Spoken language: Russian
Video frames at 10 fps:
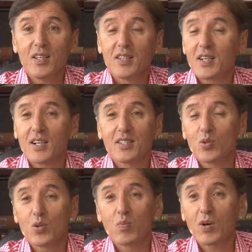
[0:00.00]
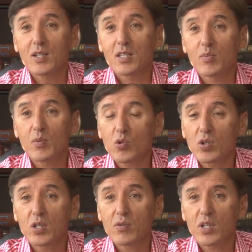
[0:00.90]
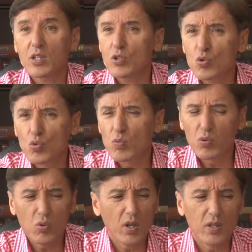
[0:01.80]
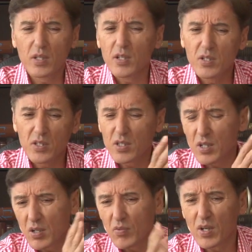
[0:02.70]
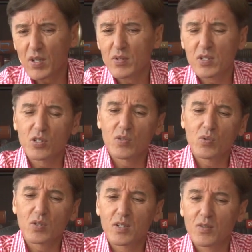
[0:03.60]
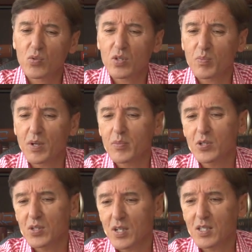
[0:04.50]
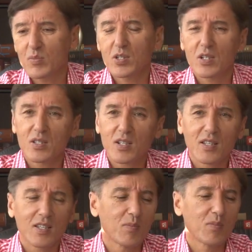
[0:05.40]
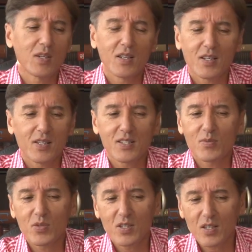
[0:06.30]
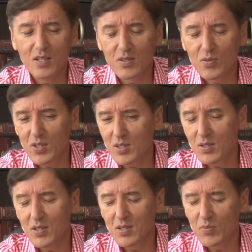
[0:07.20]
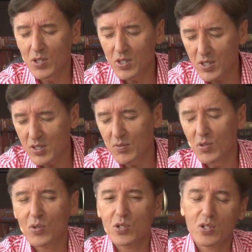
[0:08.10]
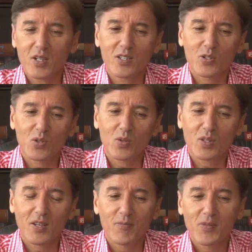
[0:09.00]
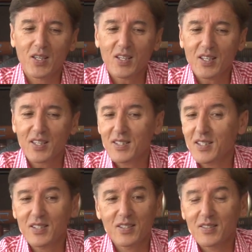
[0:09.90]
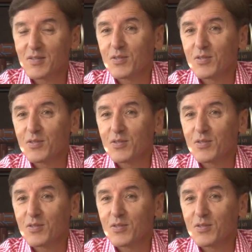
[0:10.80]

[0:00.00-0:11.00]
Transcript: я ходил, улыбался, и мне многие говорят, ты что, Булат, надо идти договариваться, чего-то, кого-то пообещать им, сказать там, измени, извинить, изменить свое решение, что-то. Я сказал,